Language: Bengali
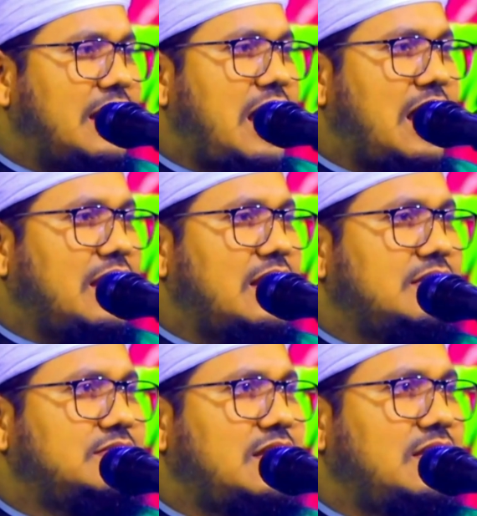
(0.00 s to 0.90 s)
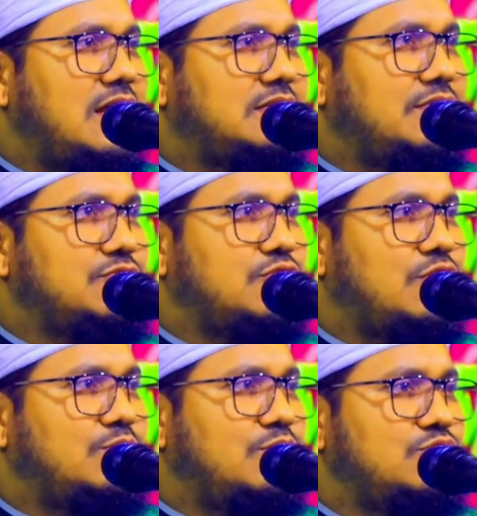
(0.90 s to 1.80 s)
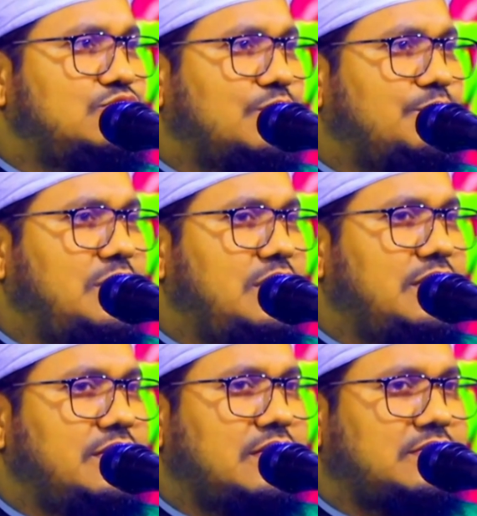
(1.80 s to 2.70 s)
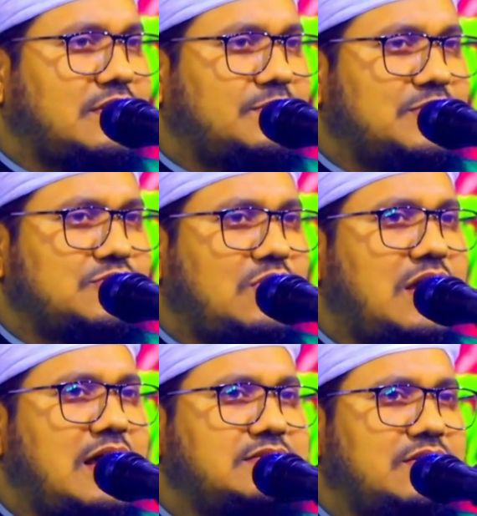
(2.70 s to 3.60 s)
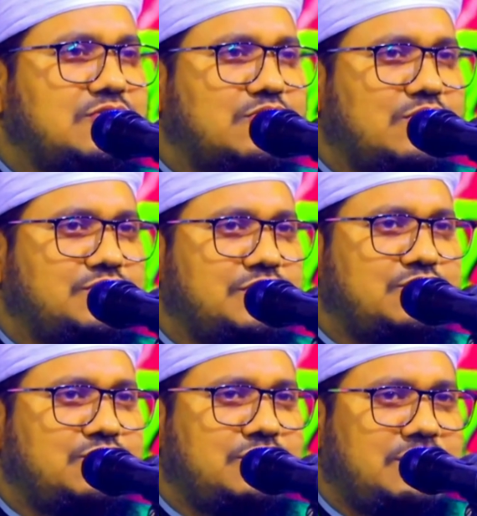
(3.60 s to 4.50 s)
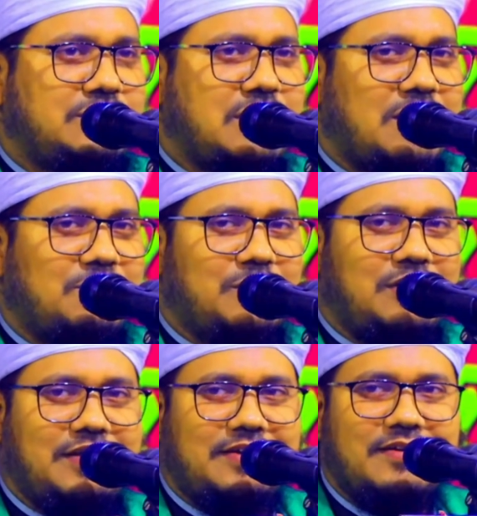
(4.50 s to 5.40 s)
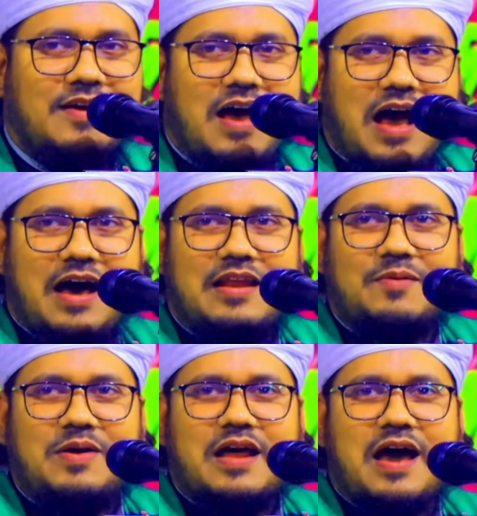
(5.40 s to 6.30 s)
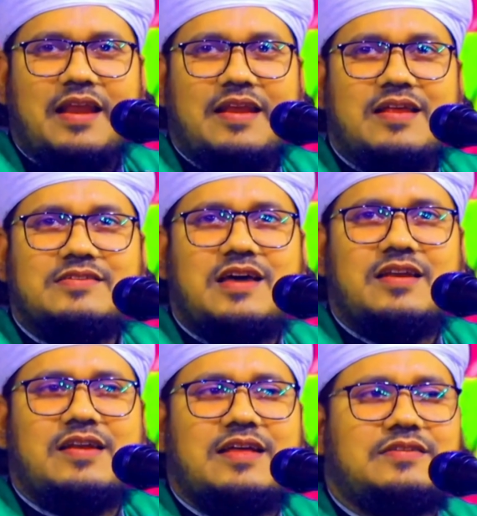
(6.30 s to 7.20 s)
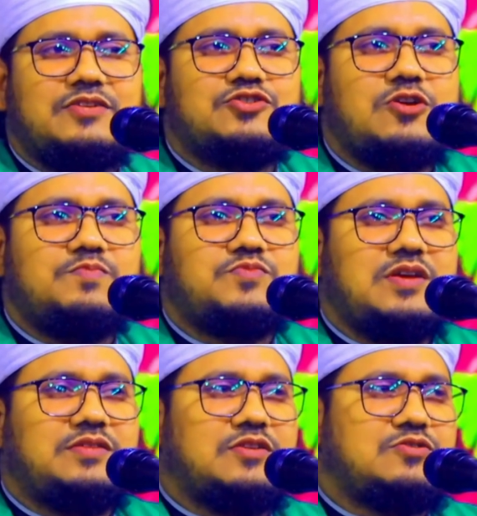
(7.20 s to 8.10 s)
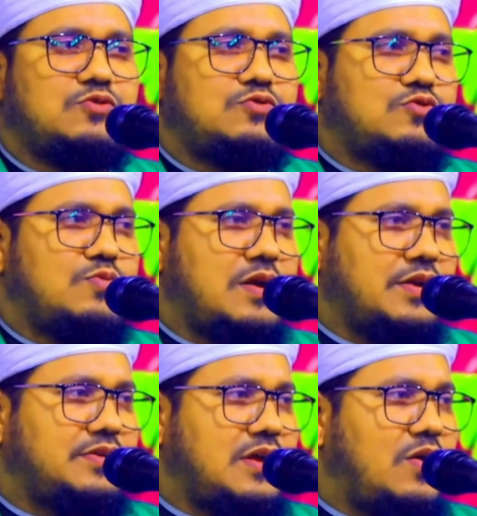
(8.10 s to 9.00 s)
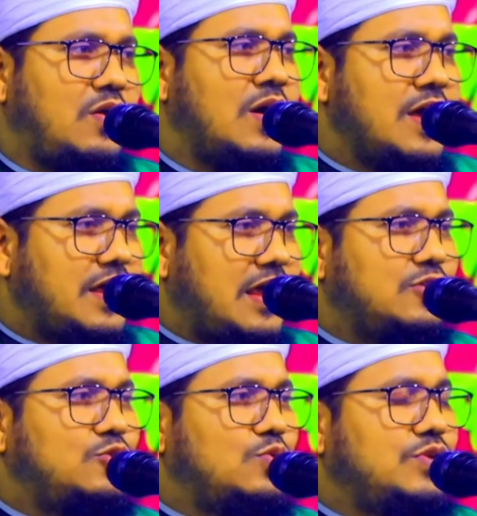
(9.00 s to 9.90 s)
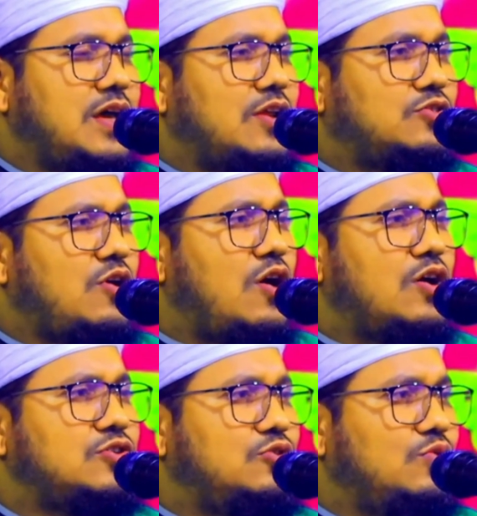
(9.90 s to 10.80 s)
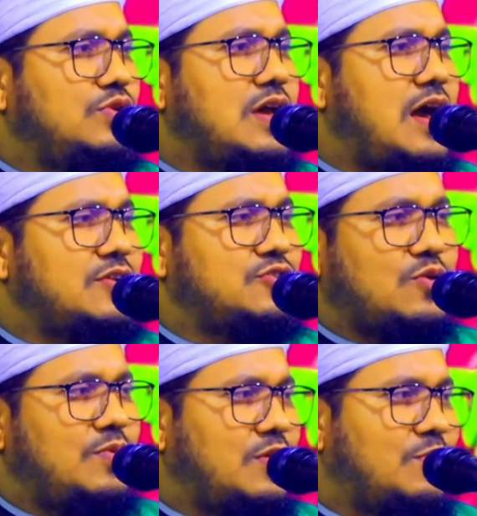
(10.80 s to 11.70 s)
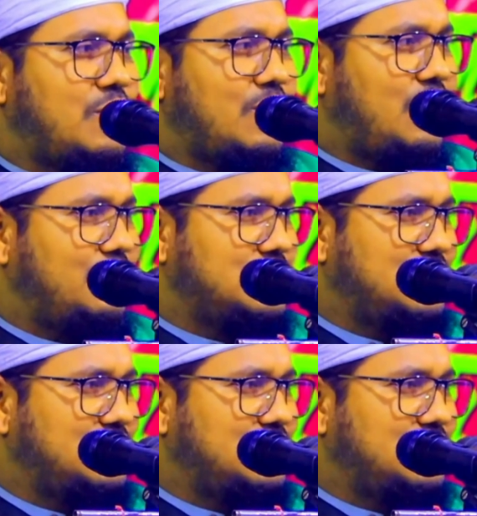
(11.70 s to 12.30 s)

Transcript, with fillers: আর আল্লাহর জান্নাতের সর্বোচ্চ বিল্ডিংটা থাকবে ছয় হাজার ছয় ছেষট্টি তালা বিল্ডিং আর আমার আল্লাহর জান্নাতের সবচেয়ে ছোট্ট বাড়িটাও এই দুনিয়ার দশ দুনিয়ার সমান বড় হবে